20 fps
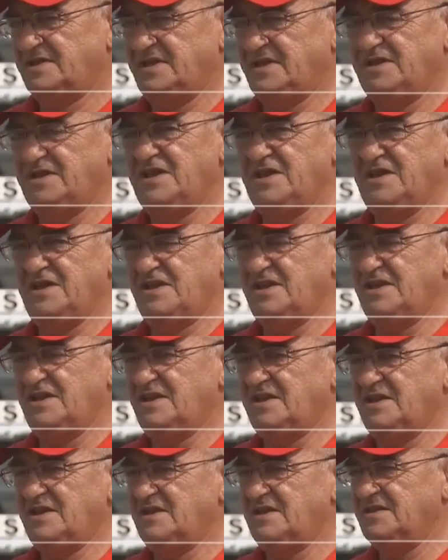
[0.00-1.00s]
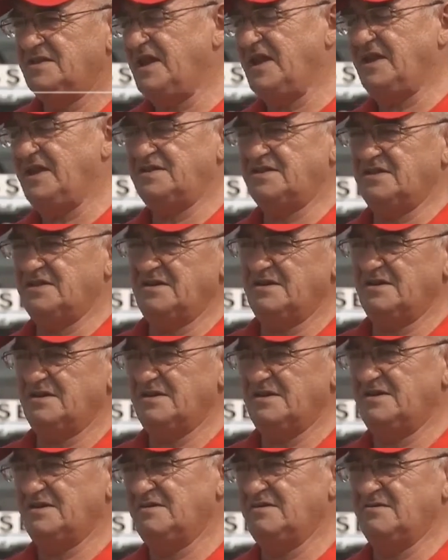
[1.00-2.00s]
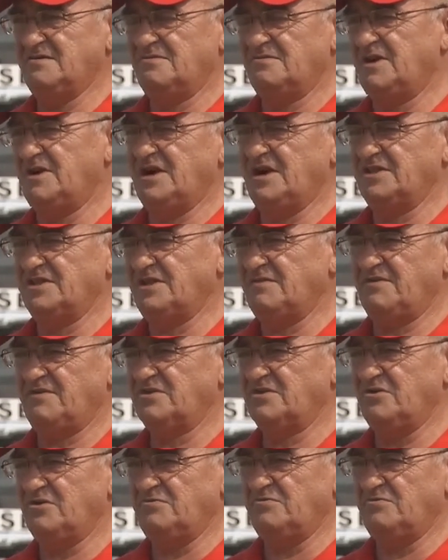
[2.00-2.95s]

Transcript: Das macht mich ruhiger, äh, weil nicht ständig in meinem